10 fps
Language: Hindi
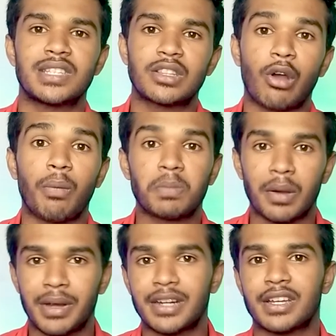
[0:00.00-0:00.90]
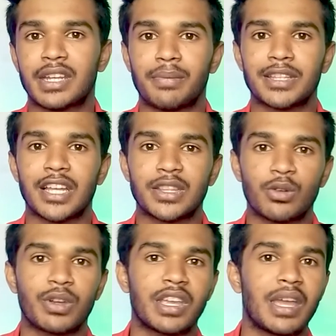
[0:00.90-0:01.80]
सीखता हूँ आप कमेंट करके बताते
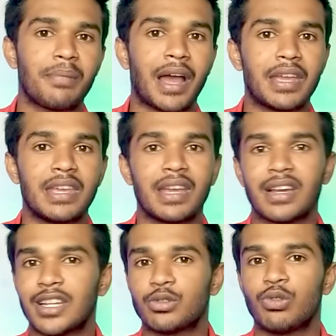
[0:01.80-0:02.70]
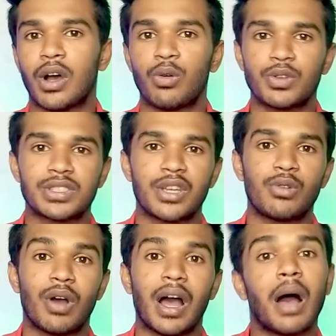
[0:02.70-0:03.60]
हो कि ये भाई ये गलत हुआ वो सही
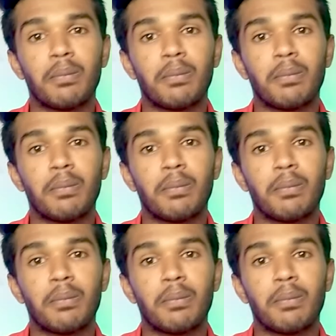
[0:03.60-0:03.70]
हुआ